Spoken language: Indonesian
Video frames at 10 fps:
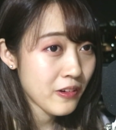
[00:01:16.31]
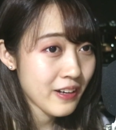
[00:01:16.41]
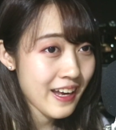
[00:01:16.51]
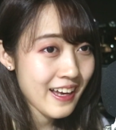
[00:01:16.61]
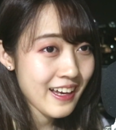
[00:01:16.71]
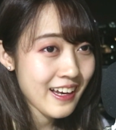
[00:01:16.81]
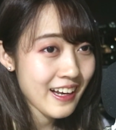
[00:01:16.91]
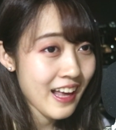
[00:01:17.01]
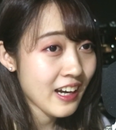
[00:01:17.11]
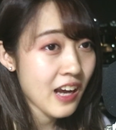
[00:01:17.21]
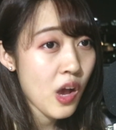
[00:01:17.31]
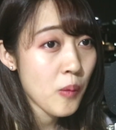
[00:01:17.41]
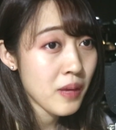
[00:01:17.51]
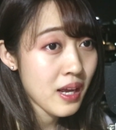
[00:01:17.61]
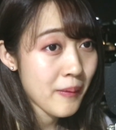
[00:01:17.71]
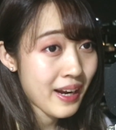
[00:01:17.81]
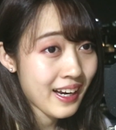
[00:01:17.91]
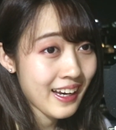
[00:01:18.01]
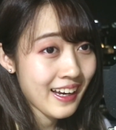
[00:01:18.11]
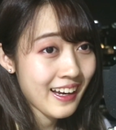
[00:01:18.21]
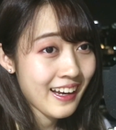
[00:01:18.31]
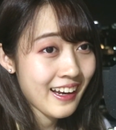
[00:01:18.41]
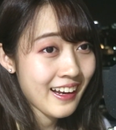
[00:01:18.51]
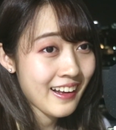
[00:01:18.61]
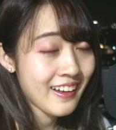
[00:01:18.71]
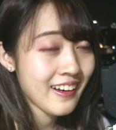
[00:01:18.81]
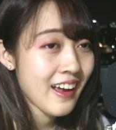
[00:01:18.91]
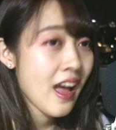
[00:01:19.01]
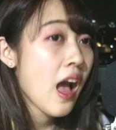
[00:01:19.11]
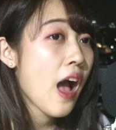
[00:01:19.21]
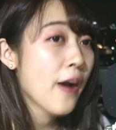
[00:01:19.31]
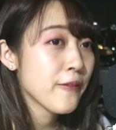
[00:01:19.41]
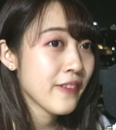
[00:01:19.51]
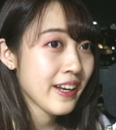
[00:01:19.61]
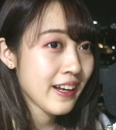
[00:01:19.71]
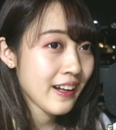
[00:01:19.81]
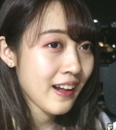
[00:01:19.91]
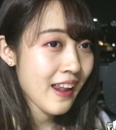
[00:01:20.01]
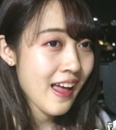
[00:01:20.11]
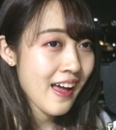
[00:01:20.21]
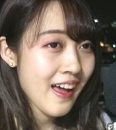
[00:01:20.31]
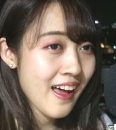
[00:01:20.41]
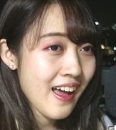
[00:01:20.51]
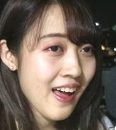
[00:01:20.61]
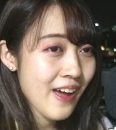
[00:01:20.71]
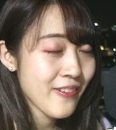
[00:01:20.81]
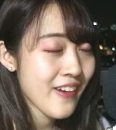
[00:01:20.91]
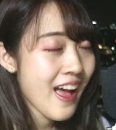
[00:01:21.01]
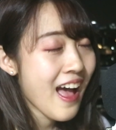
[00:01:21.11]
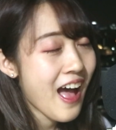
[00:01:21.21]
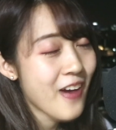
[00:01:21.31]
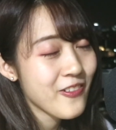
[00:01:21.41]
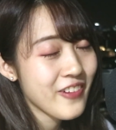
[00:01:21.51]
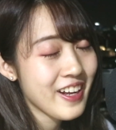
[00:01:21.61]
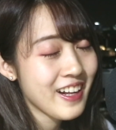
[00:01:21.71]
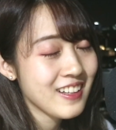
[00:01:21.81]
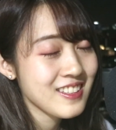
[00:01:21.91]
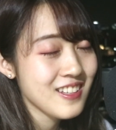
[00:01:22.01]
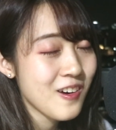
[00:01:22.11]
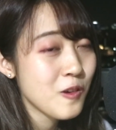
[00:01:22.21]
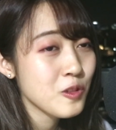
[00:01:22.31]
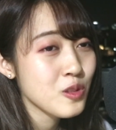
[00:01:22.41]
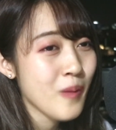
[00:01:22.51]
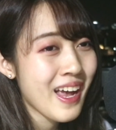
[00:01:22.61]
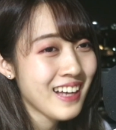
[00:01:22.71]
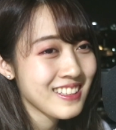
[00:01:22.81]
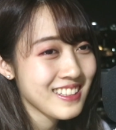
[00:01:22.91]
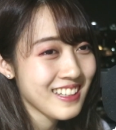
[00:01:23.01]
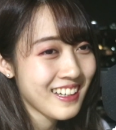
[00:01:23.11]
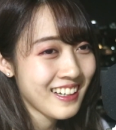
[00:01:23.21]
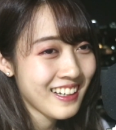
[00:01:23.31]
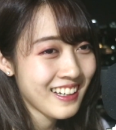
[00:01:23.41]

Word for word: ku dengar kau memanggil I feel love, I feel so special